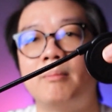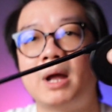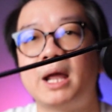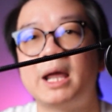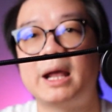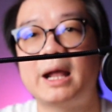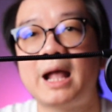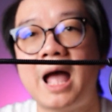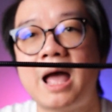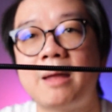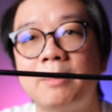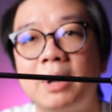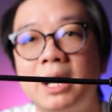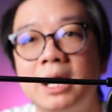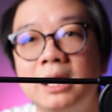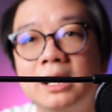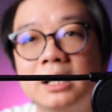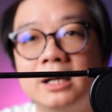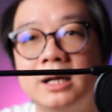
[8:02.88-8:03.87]
ไมค์ก้านมา
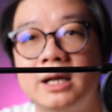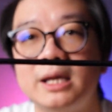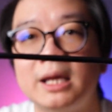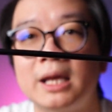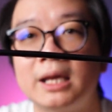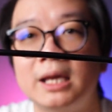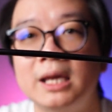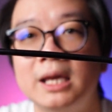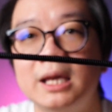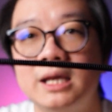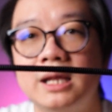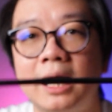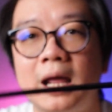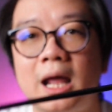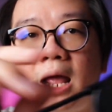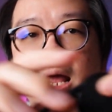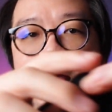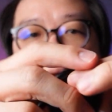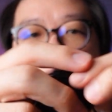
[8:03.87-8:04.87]
ให้เลยอย่างนี้
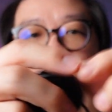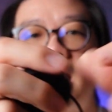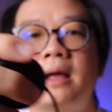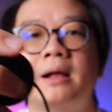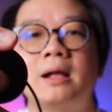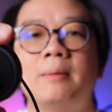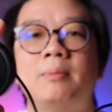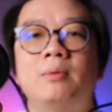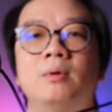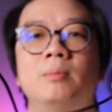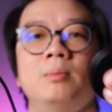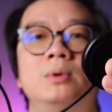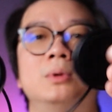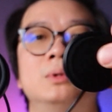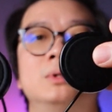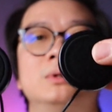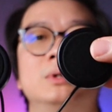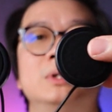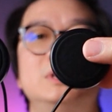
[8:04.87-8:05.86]
คล้ายๆกับพวกบ
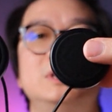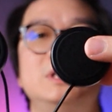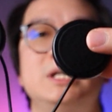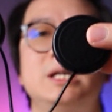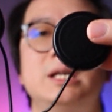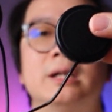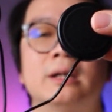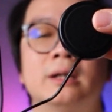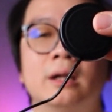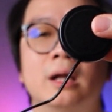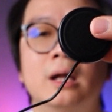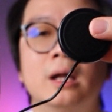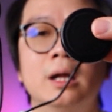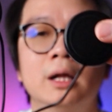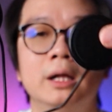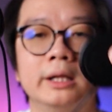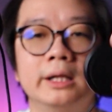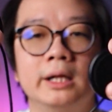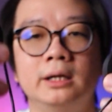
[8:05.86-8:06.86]
ลูทูธจีน
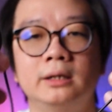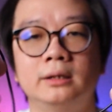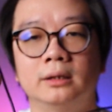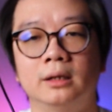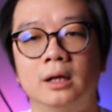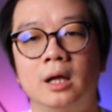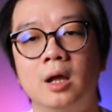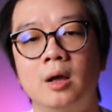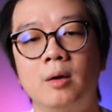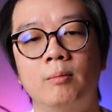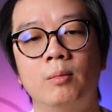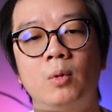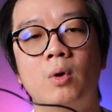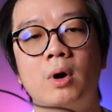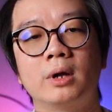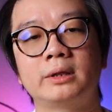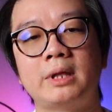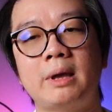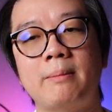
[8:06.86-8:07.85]
ซึ่งหม
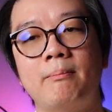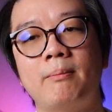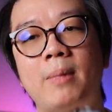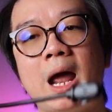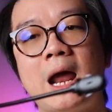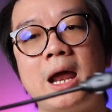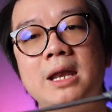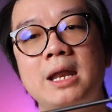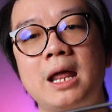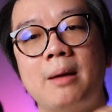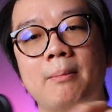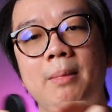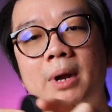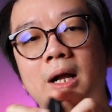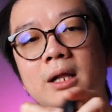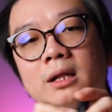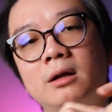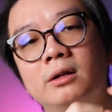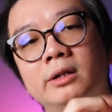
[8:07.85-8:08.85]
วกเต็มใบเนี่ยมัน
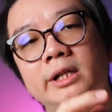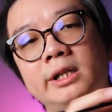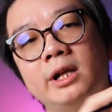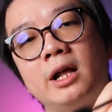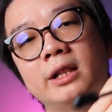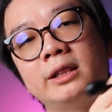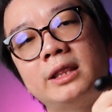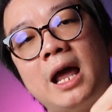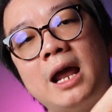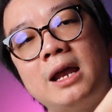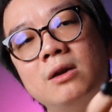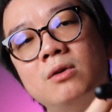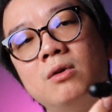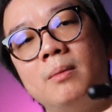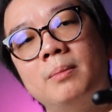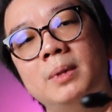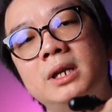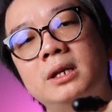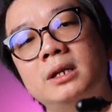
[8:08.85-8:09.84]
ก็ต้องสอดใต้น
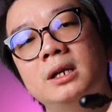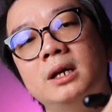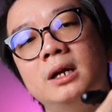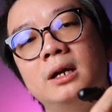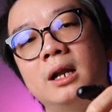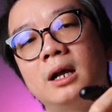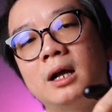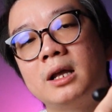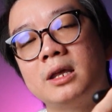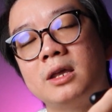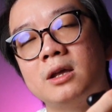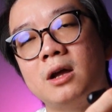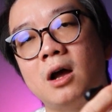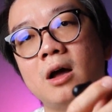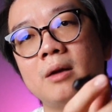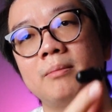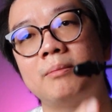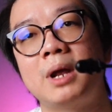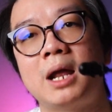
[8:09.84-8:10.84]
วมนิดนึงแล้วก็ย้
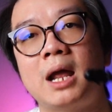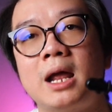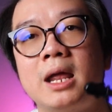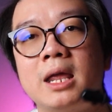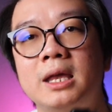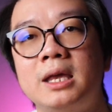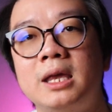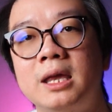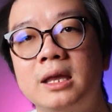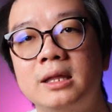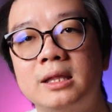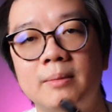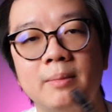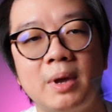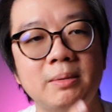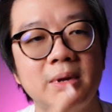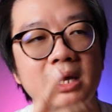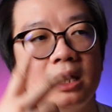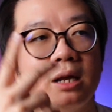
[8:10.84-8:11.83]
อนมาอย่างนี้จะ
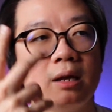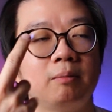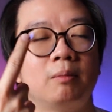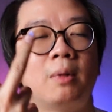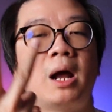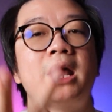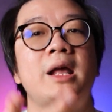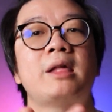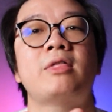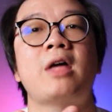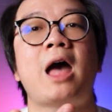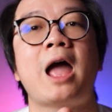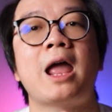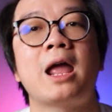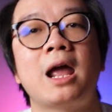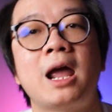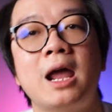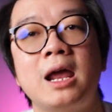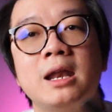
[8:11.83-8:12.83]
ไม่มีไมค์สาย
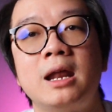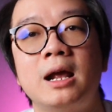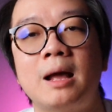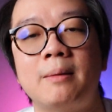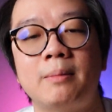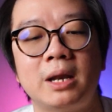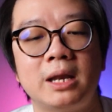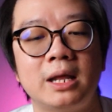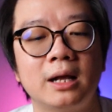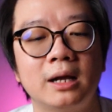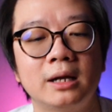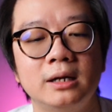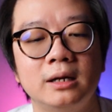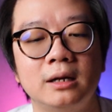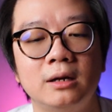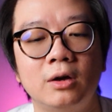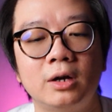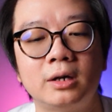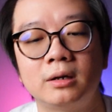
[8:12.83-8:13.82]
ให้นะครับอันนี้ก็คื
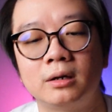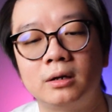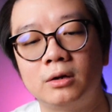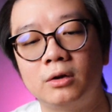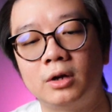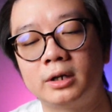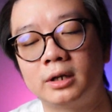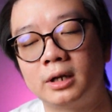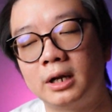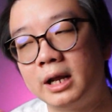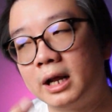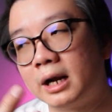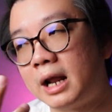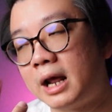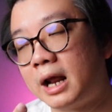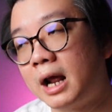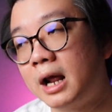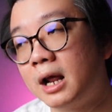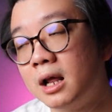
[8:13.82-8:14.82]
อลดเขาเรียกอะ
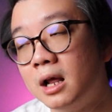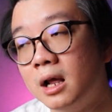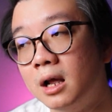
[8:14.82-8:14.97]
ไรนะ